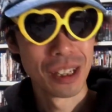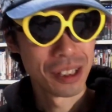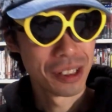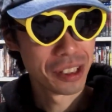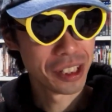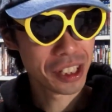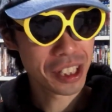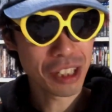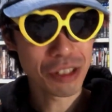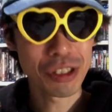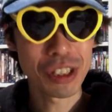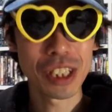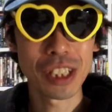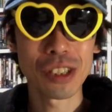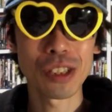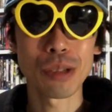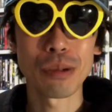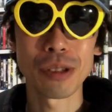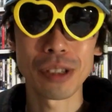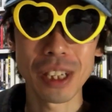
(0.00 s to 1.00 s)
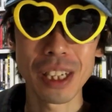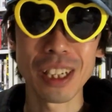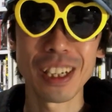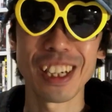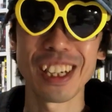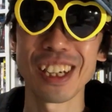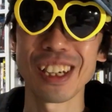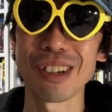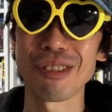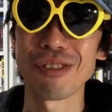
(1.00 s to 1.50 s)
あ2作品ともね、
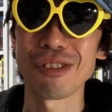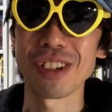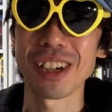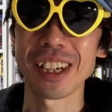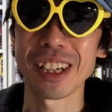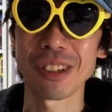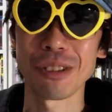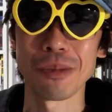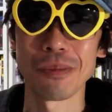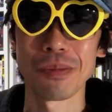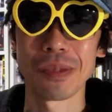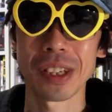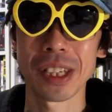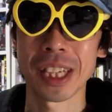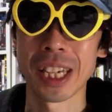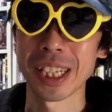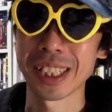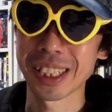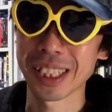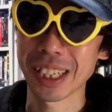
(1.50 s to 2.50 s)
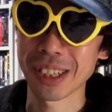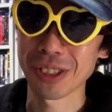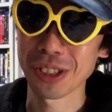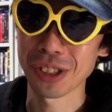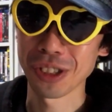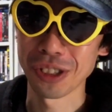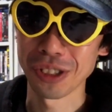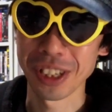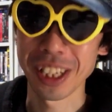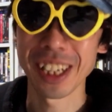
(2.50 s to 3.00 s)
えー、ホラー映画の傑作
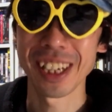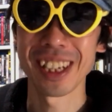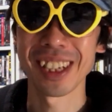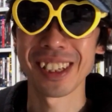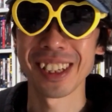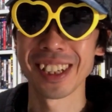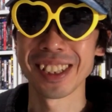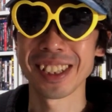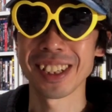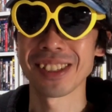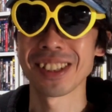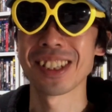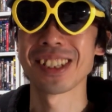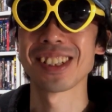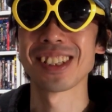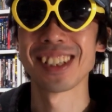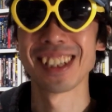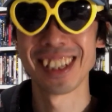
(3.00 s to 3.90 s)
中のね、えー、傑作でした